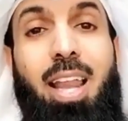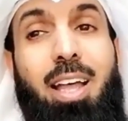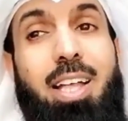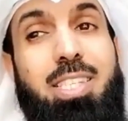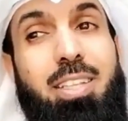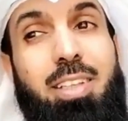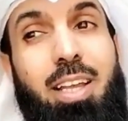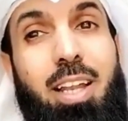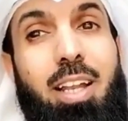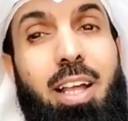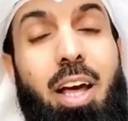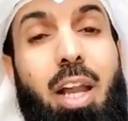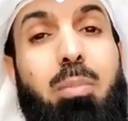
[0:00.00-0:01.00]
هل قصدت
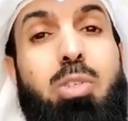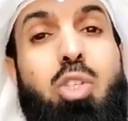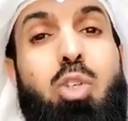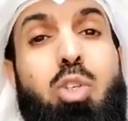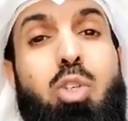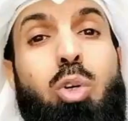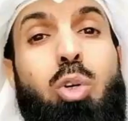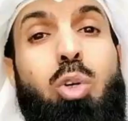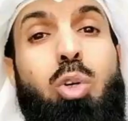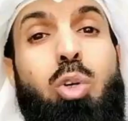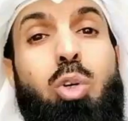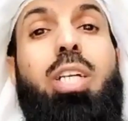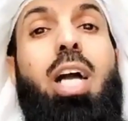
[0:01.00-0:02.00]
علي الحرام
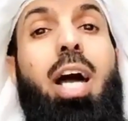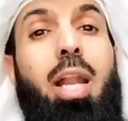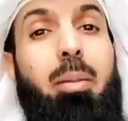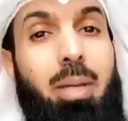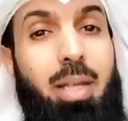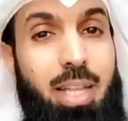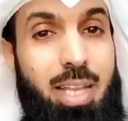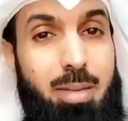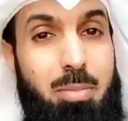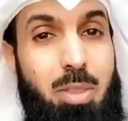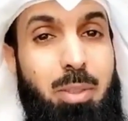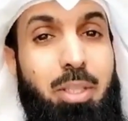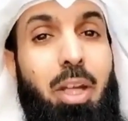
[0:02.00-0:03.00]
زوجتك حرام
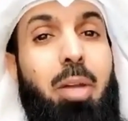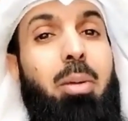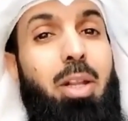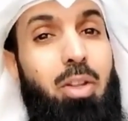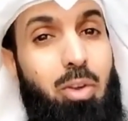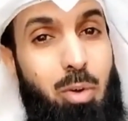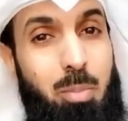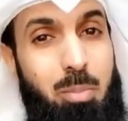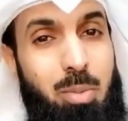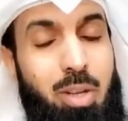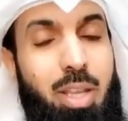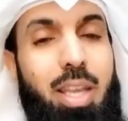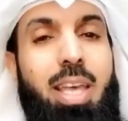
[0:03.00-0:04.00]
عليك مثل ما تحرم عليك
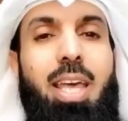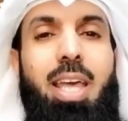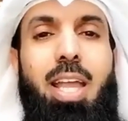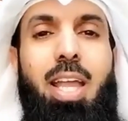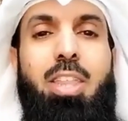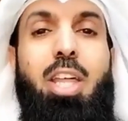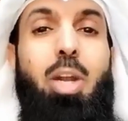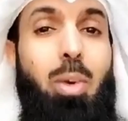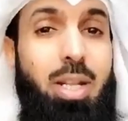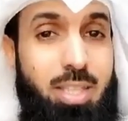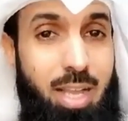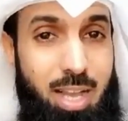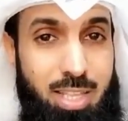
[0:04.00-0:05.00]
امك اذا
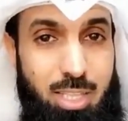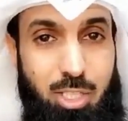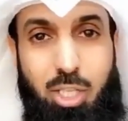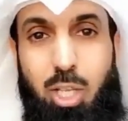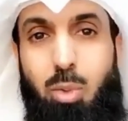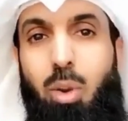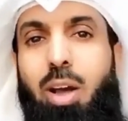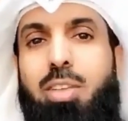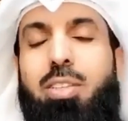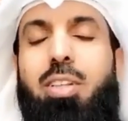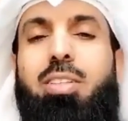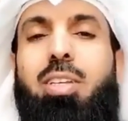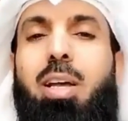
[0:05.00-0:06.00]
نويت هذا الشيء
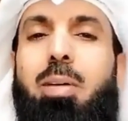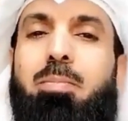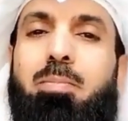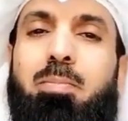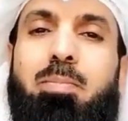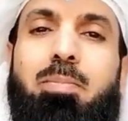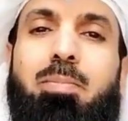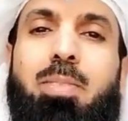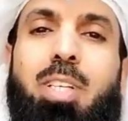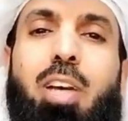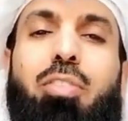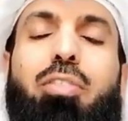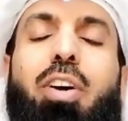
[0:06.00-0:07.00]
وقصدته
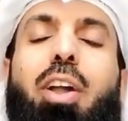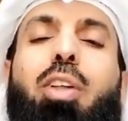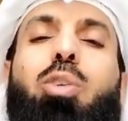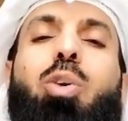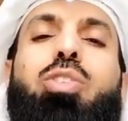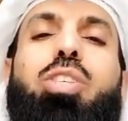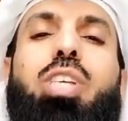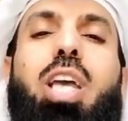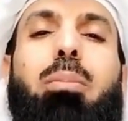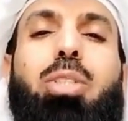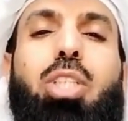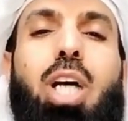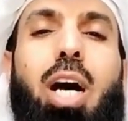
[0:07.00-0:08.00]
كفارته
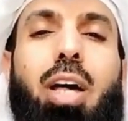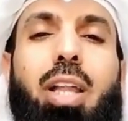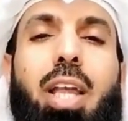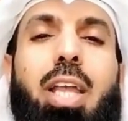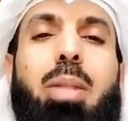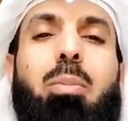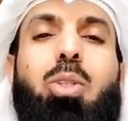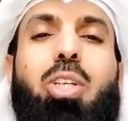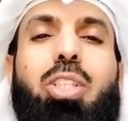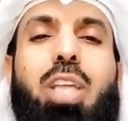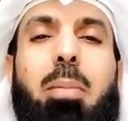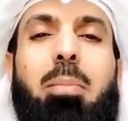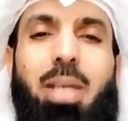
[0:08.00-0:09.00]
صيام شهرين
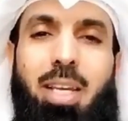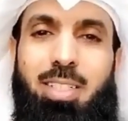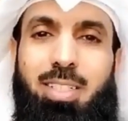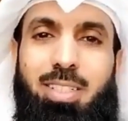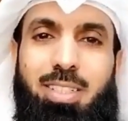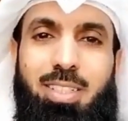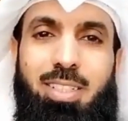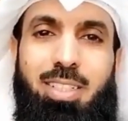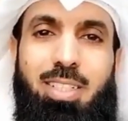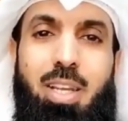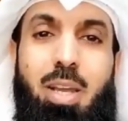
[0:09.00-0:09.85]
متتابعين